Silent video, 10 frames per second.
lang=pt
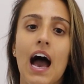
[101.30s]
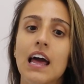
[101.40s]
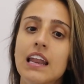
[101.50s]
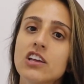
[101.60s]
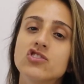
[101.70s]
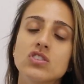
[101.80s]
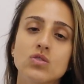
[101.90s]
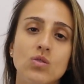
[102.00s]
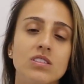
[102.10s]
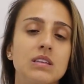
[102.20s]
Além
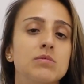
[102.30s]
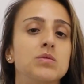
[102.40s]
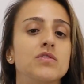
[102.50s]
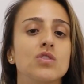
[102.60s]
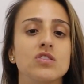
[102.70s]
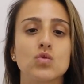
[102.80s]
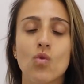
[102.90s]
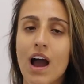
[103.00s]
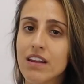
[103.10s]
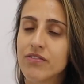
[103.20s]
disso, nós temos professores
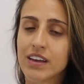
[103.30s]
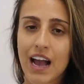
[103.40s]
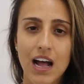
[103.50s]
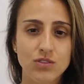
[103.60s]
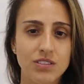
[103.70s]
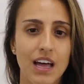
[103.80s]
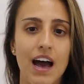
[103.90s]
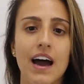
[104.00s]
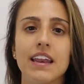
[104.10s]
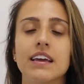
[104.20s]
qualificados
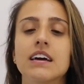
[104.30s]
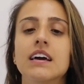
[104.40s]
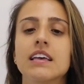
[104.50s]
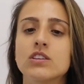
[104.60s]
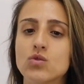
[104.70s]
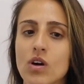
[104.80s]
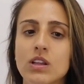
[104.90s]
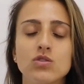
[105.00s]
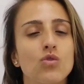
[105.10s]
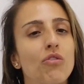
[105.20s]
na área,
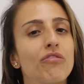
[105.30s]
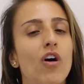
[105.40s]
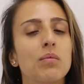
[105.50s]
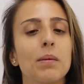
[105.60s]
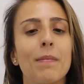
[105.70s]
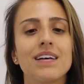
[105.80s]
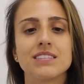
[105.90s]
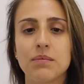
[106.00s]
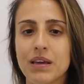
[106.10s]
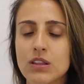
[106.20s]
escolhidos conforme o
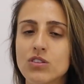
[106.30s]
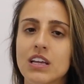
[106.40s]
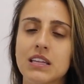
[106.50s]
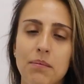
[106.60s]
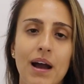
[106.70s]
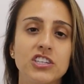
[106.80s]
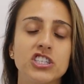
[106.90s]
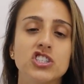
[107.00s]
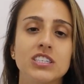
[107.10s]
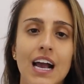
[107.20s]
embasamento da
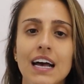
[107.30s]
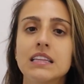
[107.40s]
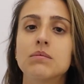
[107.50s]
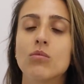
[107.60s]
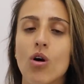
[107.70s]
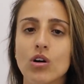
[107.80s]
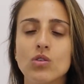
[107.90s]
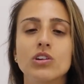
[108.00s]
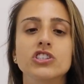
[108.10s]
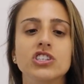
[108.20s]
temática de cada
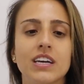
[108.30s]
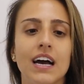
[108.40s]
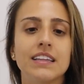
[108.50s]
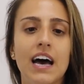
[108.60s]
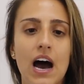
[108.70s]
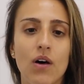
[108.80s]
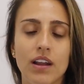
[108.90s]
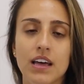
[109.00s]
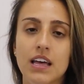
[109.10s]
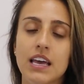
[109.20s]
módulo e de cada
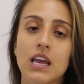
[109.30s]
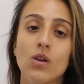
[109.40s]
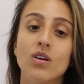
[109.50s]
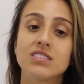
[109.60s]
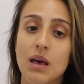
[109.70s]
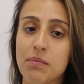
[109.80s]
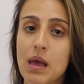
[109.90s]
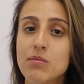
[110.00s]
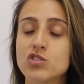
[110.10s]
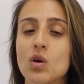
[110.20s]
aula. E nós
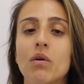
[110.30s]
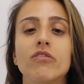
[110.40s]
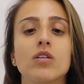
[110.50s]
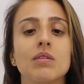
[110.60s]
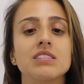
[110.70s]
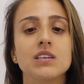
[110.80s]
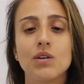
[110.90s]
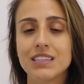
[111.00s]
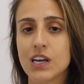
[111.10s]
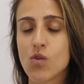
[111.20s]
sabemos que uma
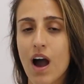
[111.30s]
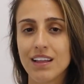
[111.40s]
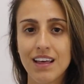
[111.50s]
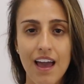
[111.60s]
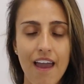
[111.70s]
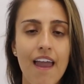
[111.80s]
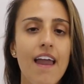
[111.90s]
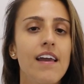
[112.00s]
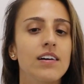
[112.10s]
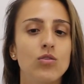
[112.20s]
formação adequada
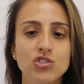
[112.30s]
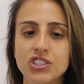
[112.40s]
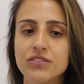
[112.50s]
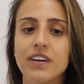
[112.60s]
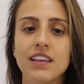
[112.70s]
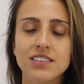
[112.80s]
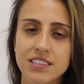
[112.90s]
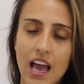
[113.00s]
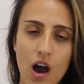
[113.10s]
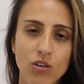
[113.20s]
é o
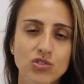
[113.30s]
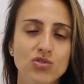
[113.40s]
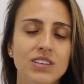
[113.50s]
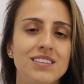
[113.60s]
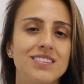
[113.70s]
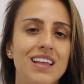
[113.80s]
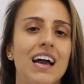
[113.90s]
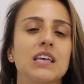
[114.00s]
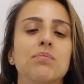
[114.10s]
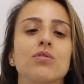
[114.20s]
diferencial de um
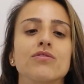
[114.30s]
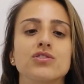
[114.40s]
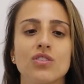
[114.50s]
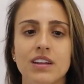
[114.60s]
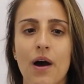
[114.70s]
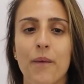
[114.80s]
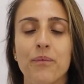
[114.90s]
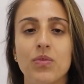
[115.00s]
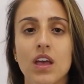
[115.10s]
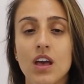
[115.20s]
destaque profissional.